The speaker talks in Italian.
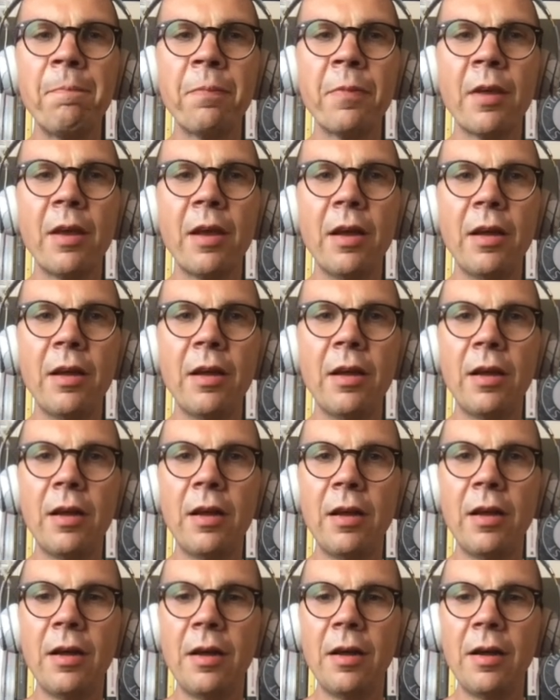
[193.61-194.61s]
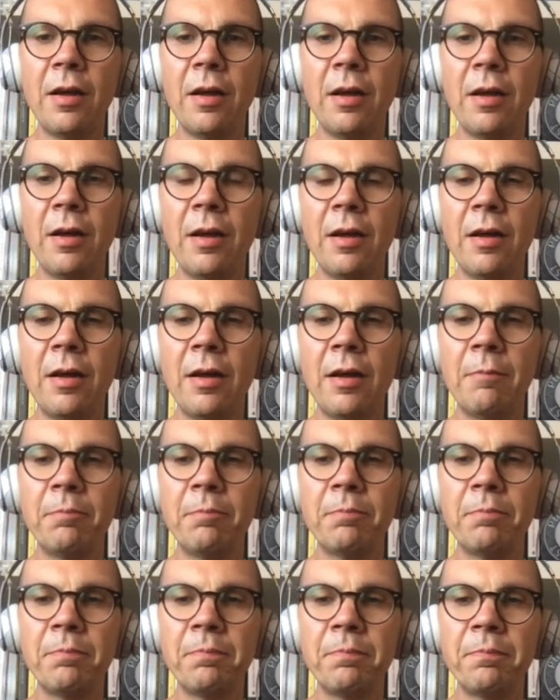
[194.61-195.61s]

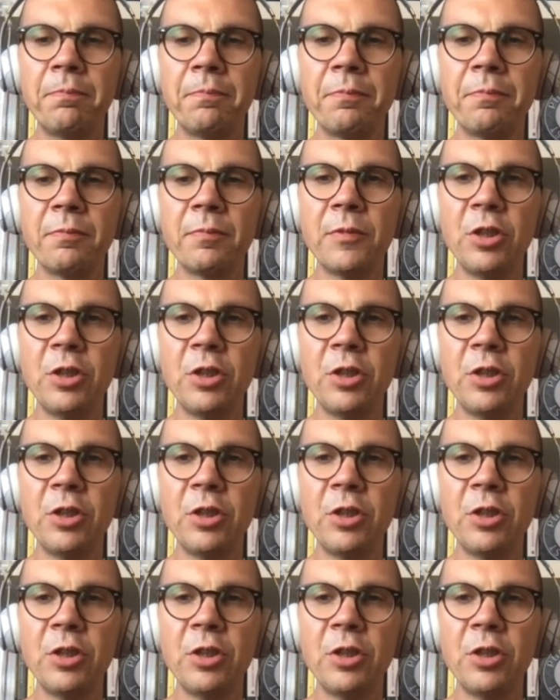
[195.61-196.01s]
Ehm,